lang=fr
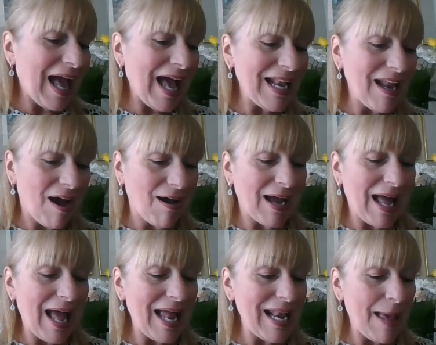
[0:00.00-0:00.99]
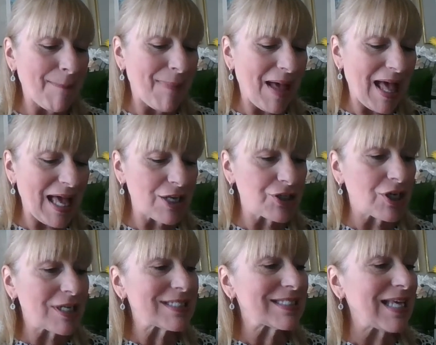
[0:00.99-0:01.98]
Alors, à la page
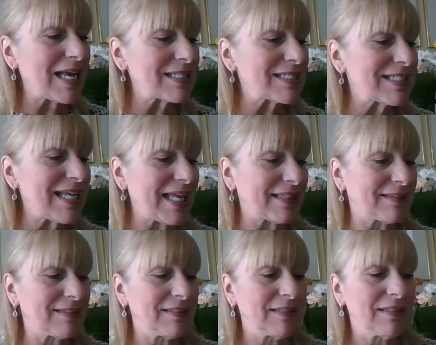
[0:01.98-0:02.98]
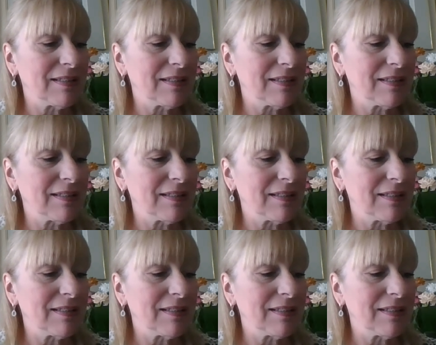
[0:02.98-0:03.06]
107,